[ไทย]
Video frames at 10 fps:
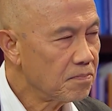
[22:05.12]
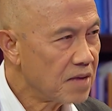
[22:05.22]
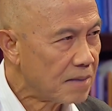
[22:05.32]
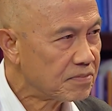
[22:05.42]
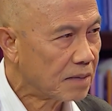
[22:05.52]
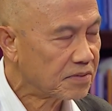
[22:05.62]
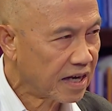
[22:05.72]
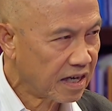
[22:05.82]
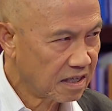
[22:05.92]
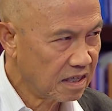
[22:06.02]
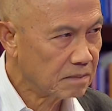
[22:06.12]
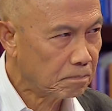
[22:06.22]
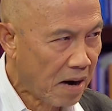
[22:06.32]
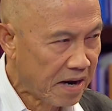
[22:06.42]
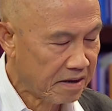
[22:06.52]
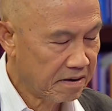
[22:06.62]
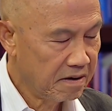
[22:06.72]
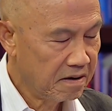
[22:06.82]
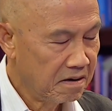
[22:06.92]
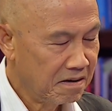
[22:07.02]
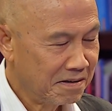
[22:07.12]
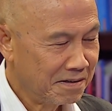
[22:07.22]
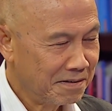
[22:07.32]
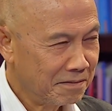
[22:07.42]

ยิ้มแย้มแจ่มใสกันเกินไปอ๋อเห